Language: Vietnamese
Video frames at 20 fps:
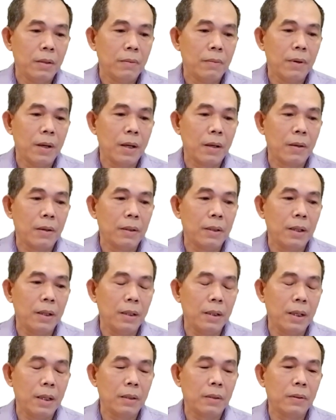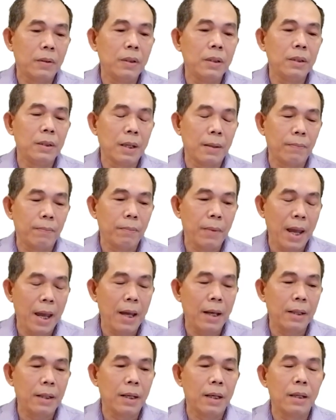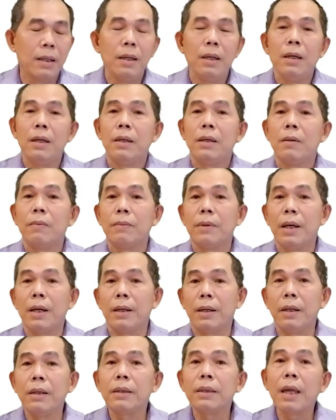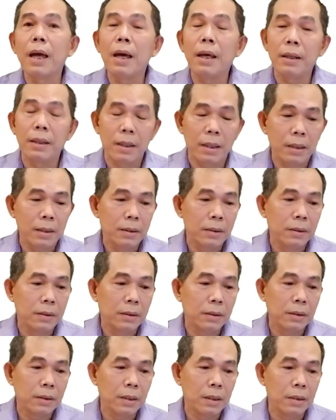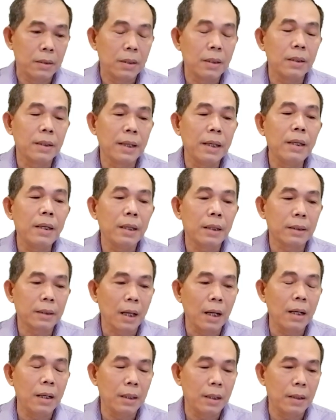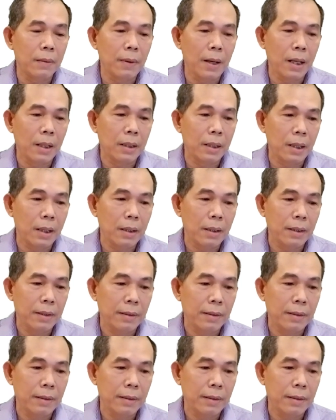và có thể là truy nhập mạng nè dùng để ký tên đó chữ ký điện tử đó các bạn nhé